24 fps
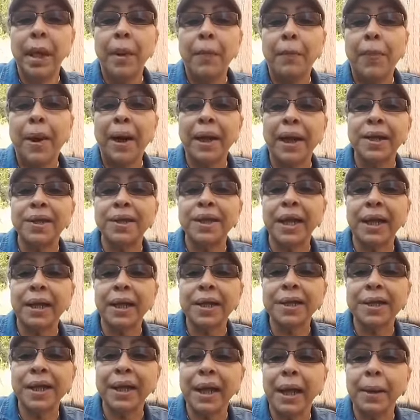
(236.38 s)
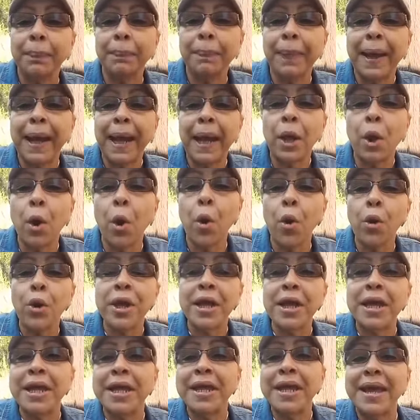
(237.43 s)
Para hacer crecer el pelo
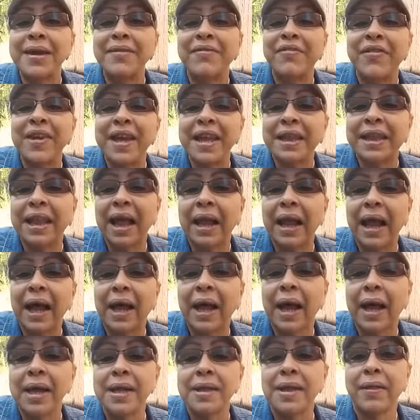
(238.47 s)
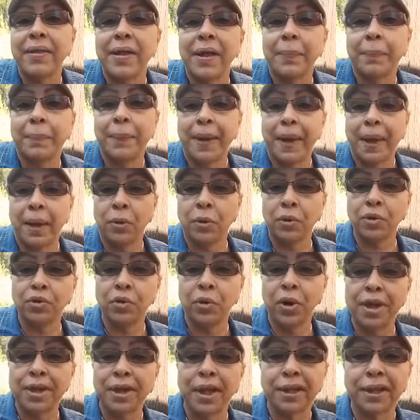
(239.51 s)
y evita la caída del pelo.
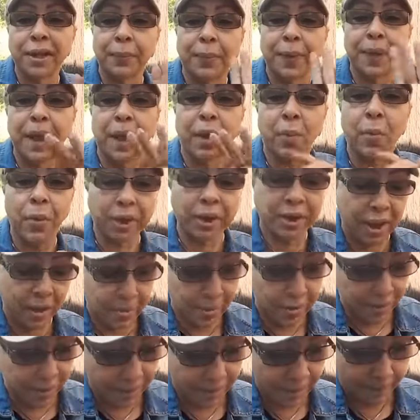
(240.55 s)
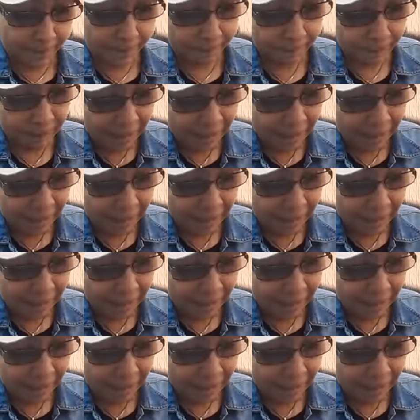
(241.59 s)
Yulisa Cepeda, ¿cómo está mi vida?